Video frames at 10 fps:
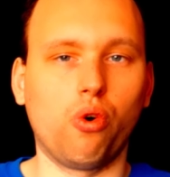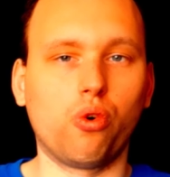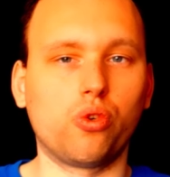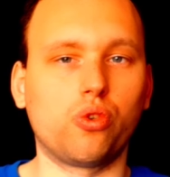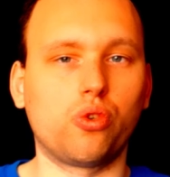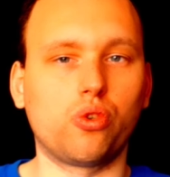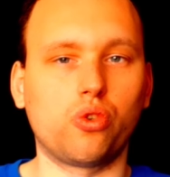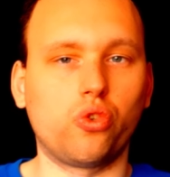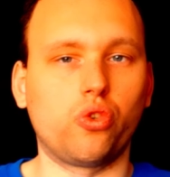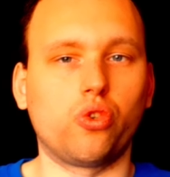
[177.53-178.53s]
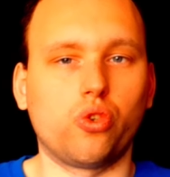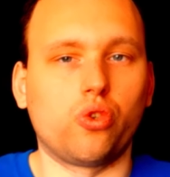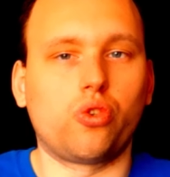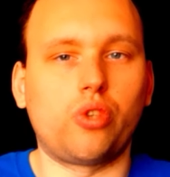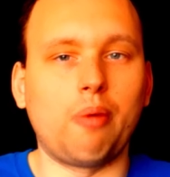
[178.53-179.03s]
on,
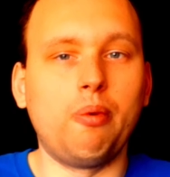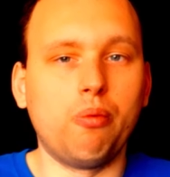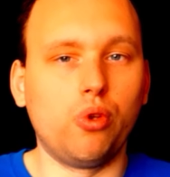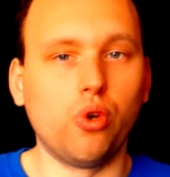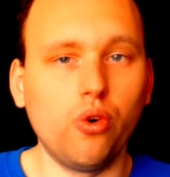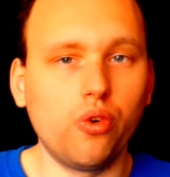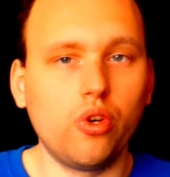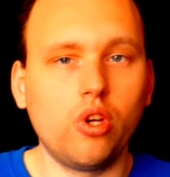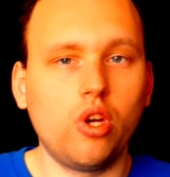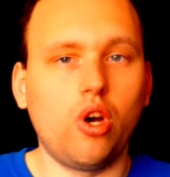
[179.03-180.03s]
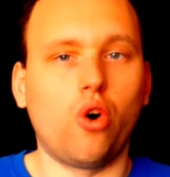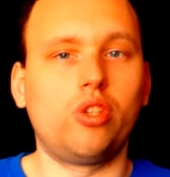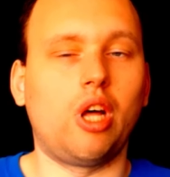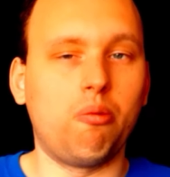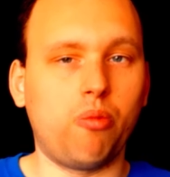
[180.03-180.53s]
on s'abîme le dos
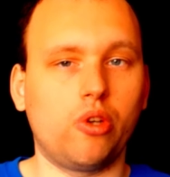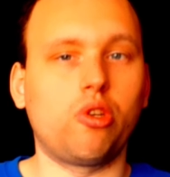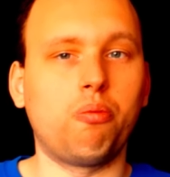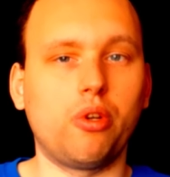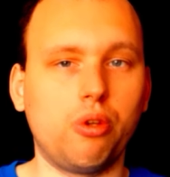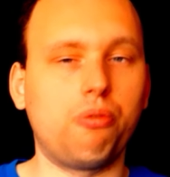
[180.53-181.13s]
on a moins en moins de